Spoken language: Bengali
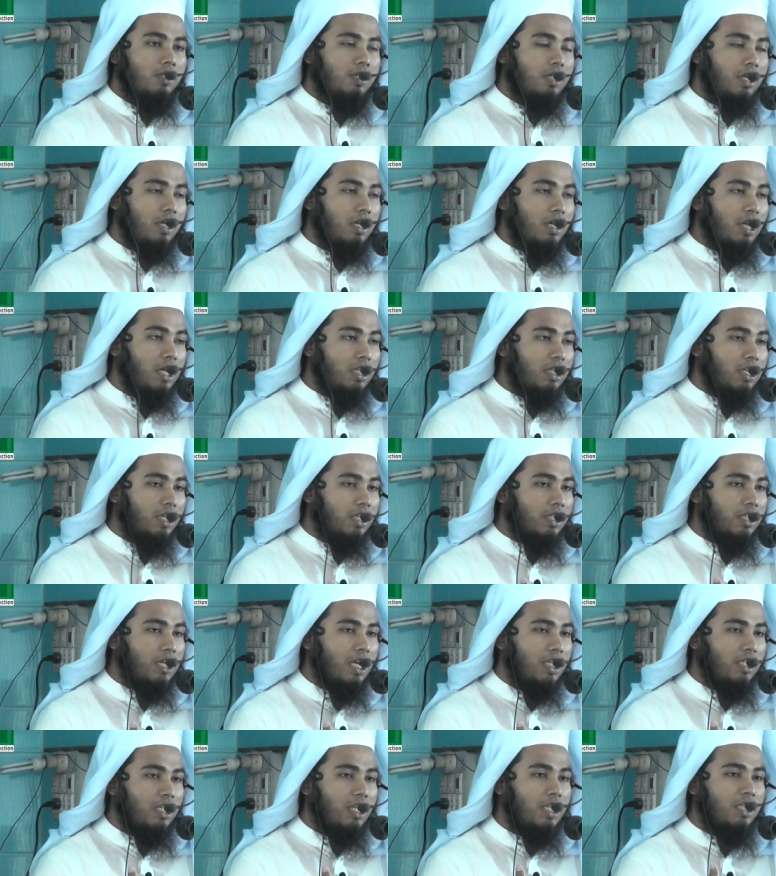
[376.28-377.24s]
সিরাতের
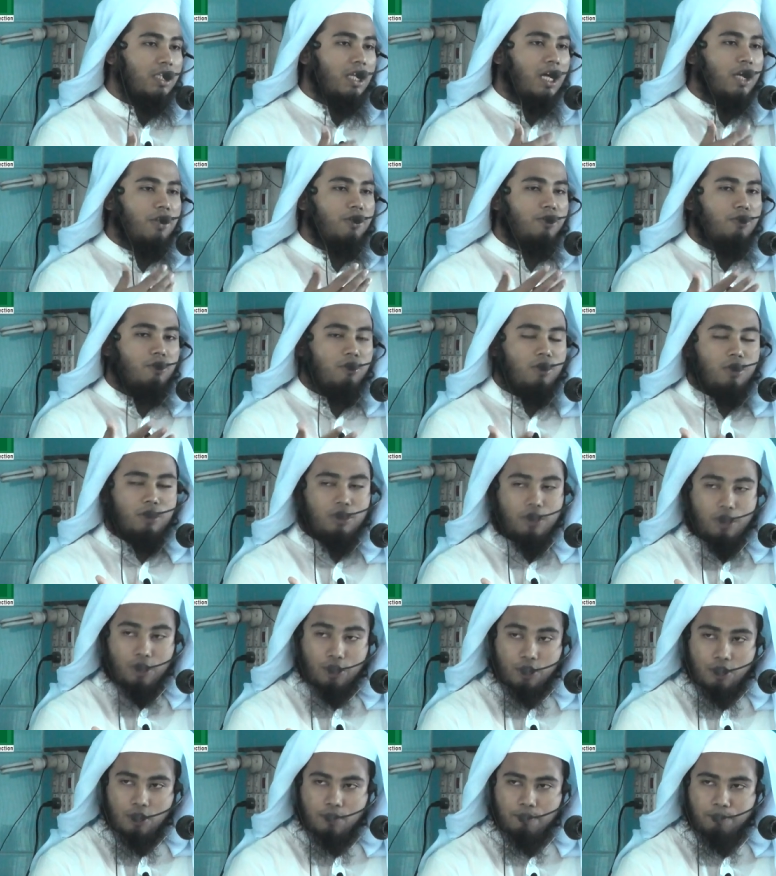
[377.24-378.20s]
সাথে তার
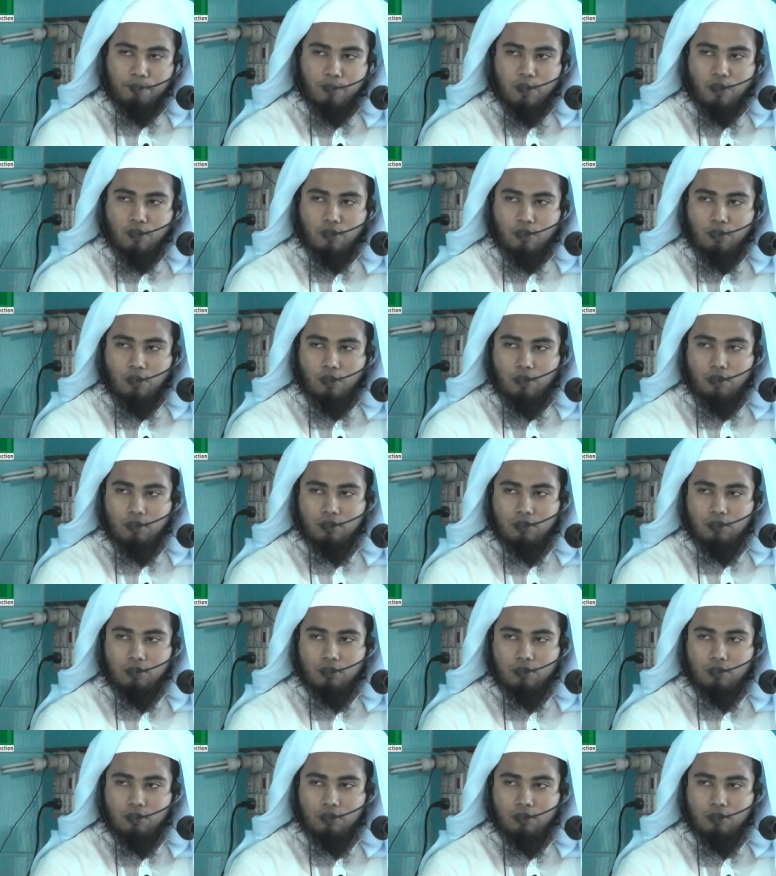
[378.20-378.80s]
চরিত্রের সম্পর্ক